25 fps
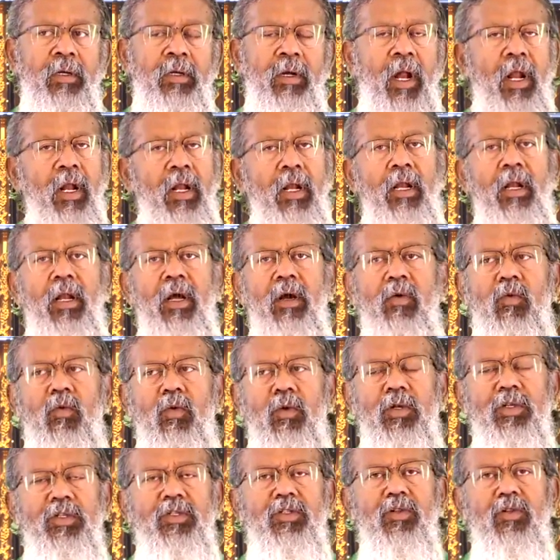நல்லா
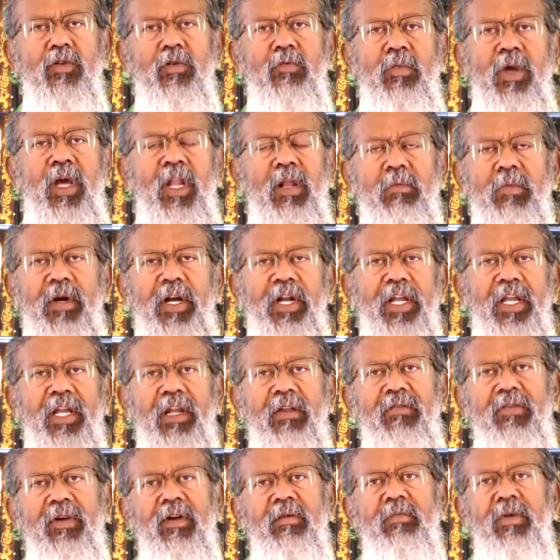குடிச்சு கும்மாலம்
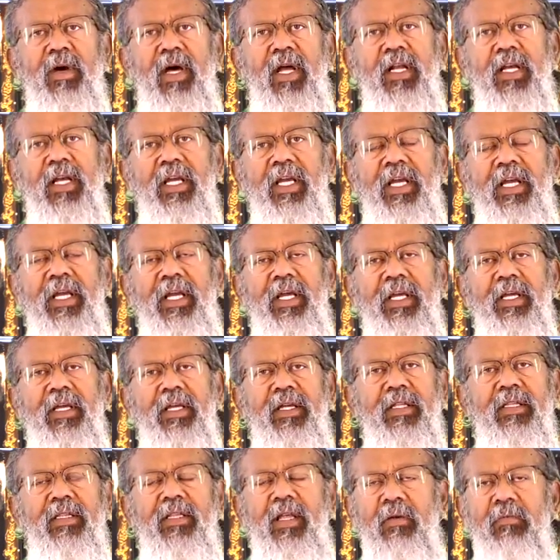அடிக்கிறவங்க பாருங்க
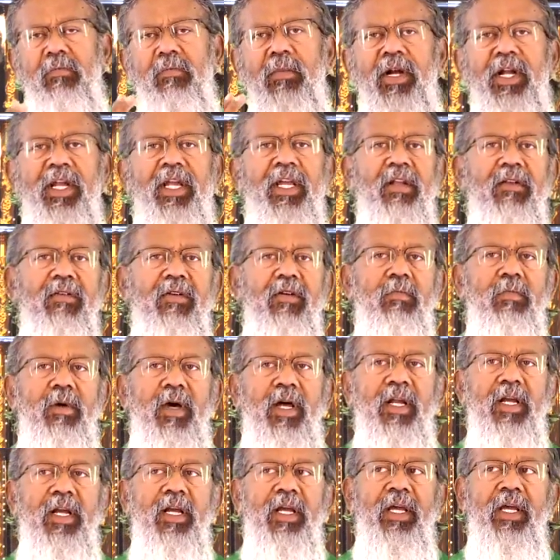தம் அடிக்கிறவங்க
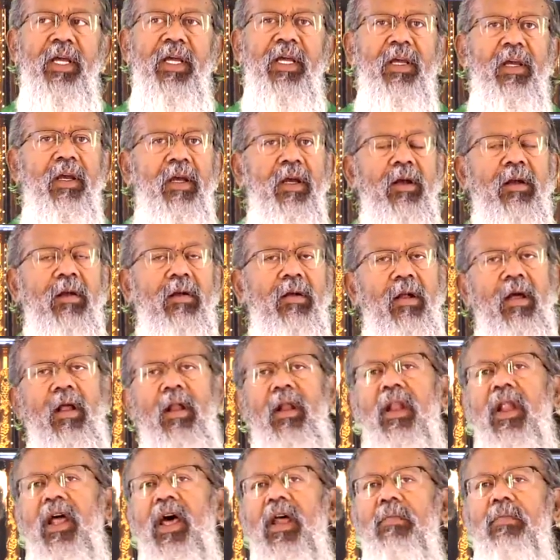பாருங்க
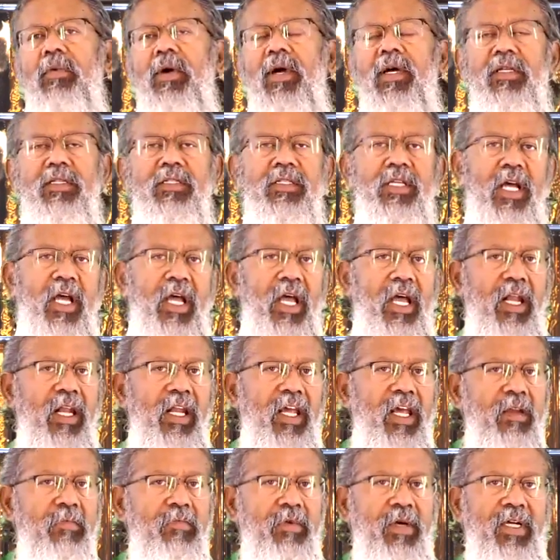நல்லா இருப்பாங்க
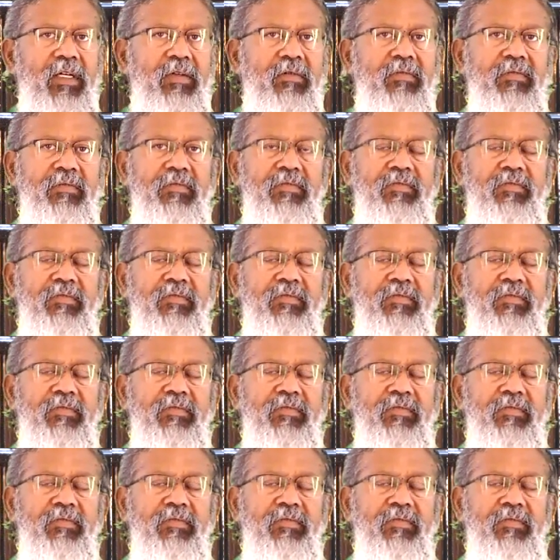ஜாலியா இருப்பாங்க